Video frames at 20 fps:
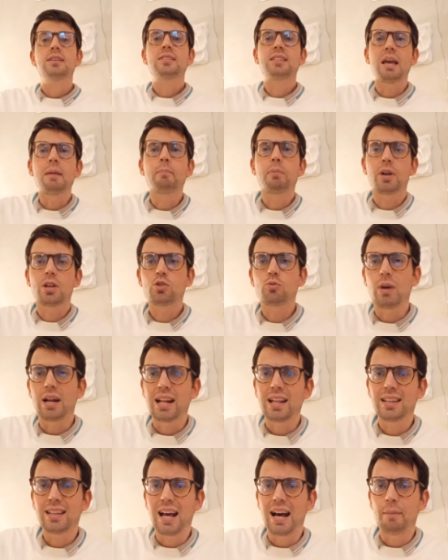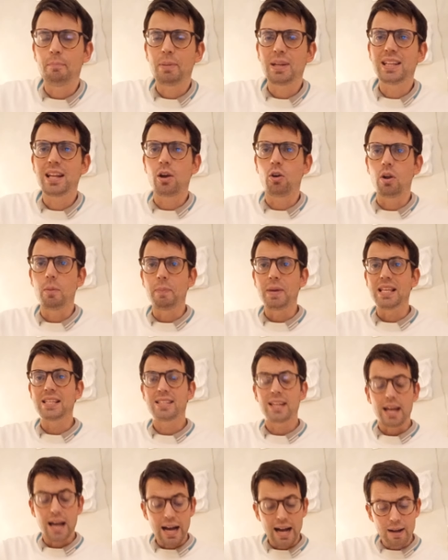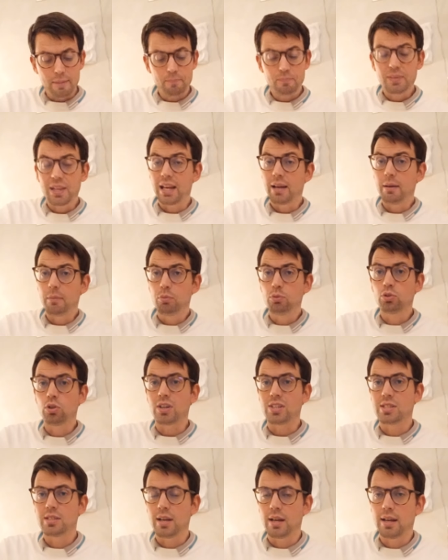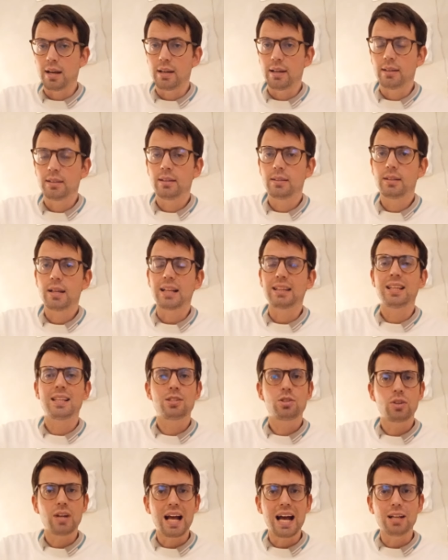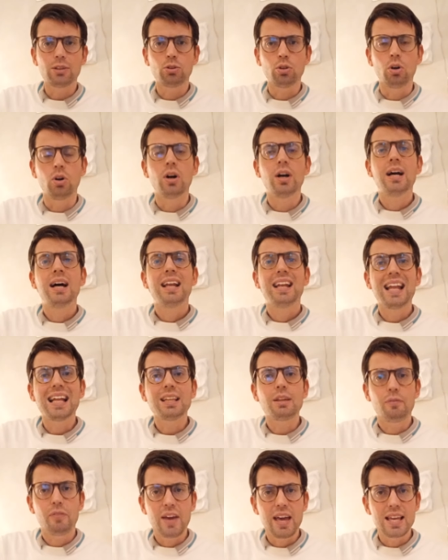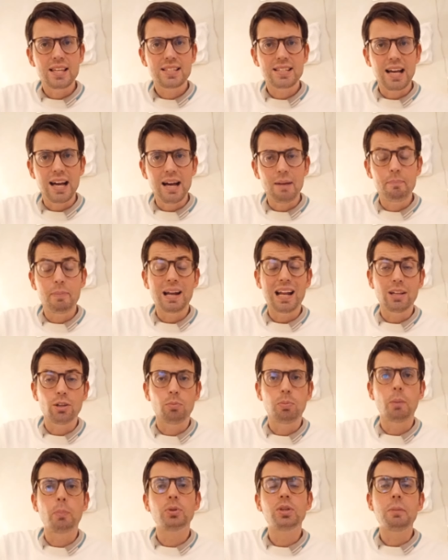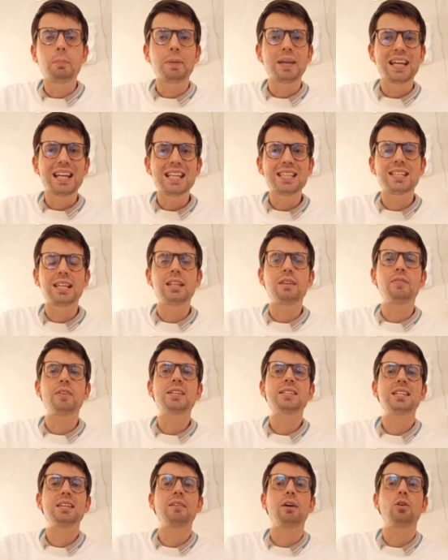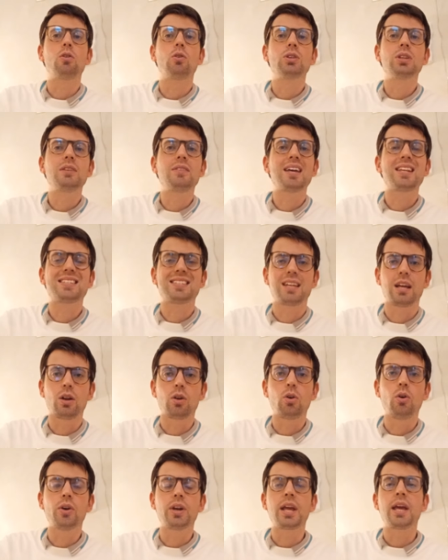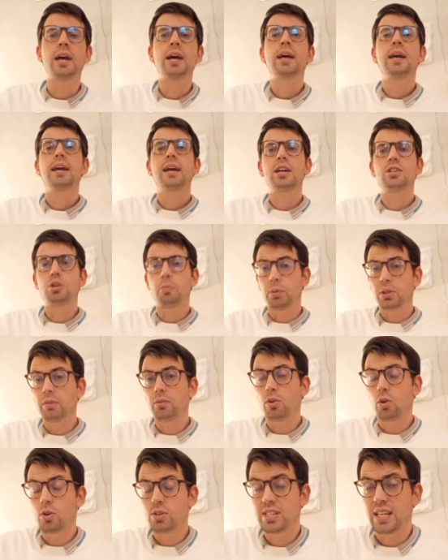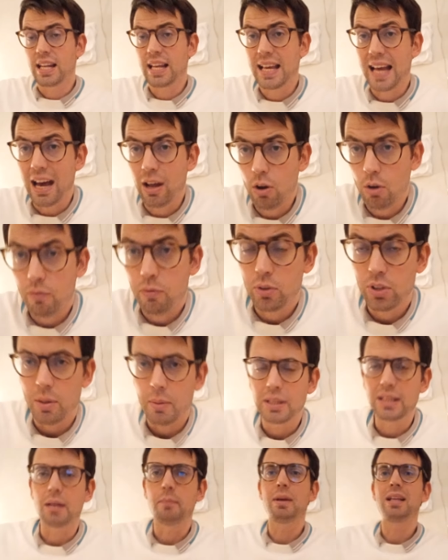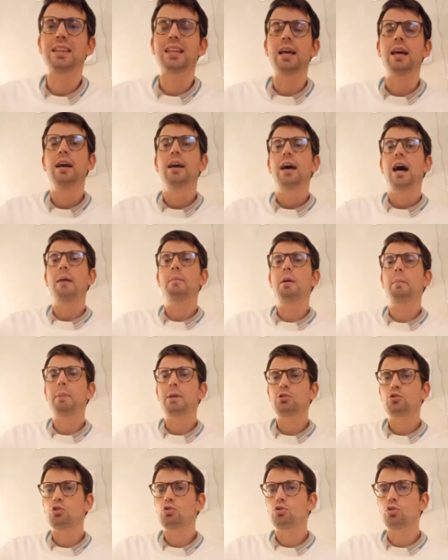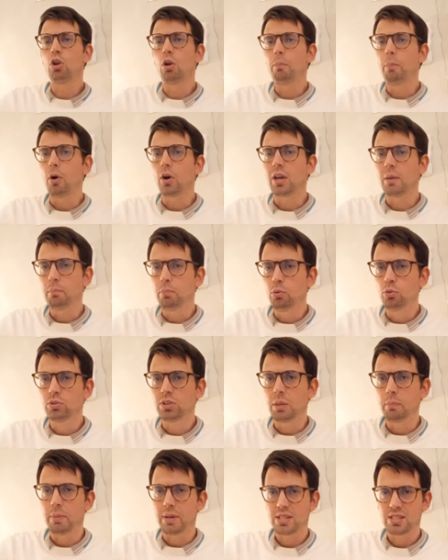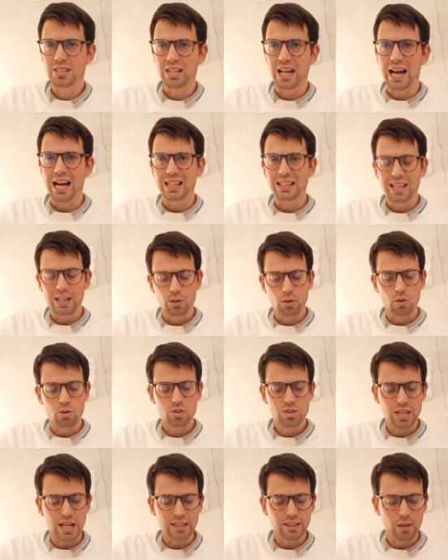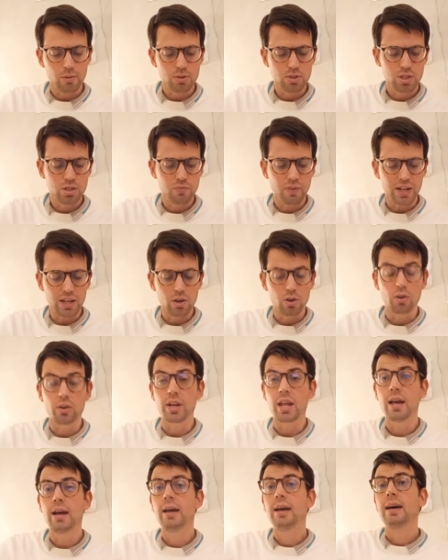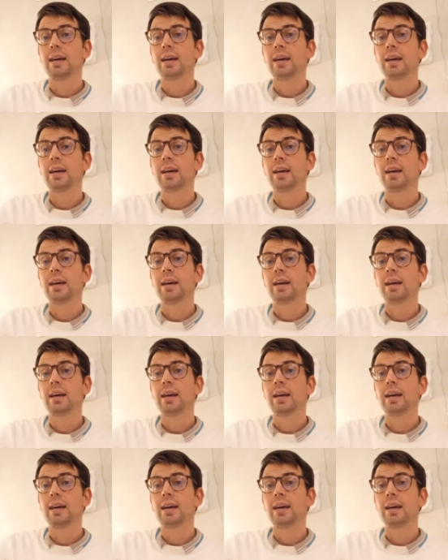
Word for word: sempre una squadra da prendere con le pinze. Ha eh, appunto eh, attenzionato la difesa, parlando proprio di pigrizia difensiva con diversi errori che ci potevano costare caro. Fondamentalmente abbiamo perso solo pochi punti per strada, nonostante questi svarioni,